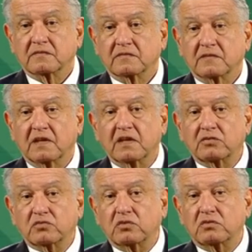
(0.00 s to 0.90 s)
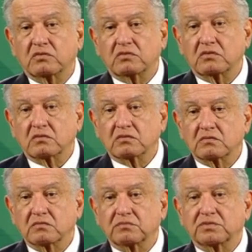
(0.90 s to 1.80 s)
En esto,
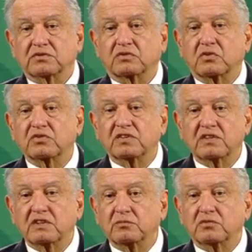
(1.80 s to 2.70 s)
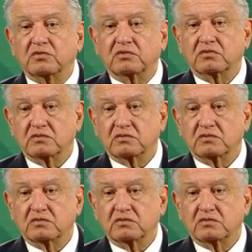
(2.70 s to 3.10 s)
pues coincidimos